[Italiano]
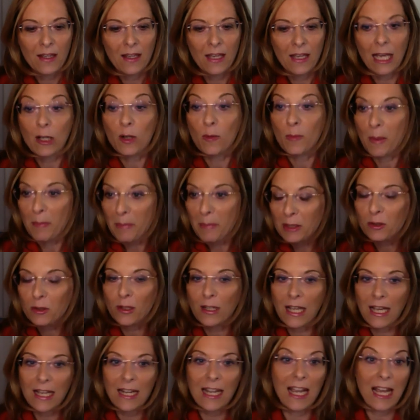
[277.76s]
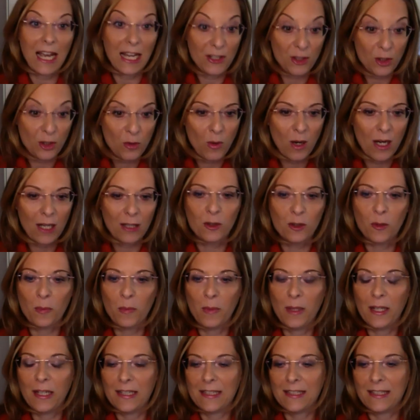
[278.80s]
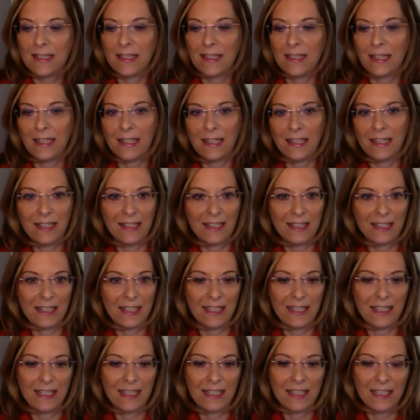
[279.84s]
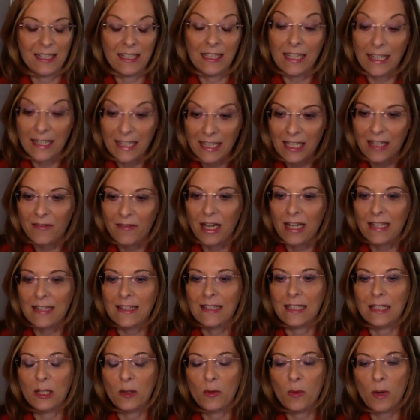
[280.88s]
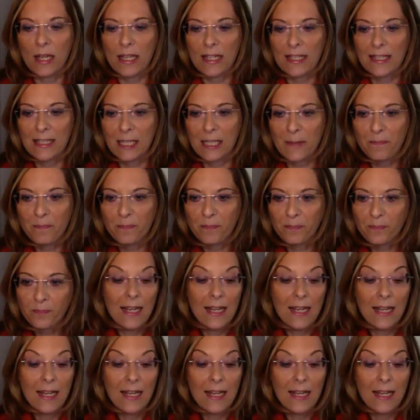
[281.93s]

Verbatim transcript: Ecco, ma per tornare ai G-quadruplex e, e, e la rilevanza di questi,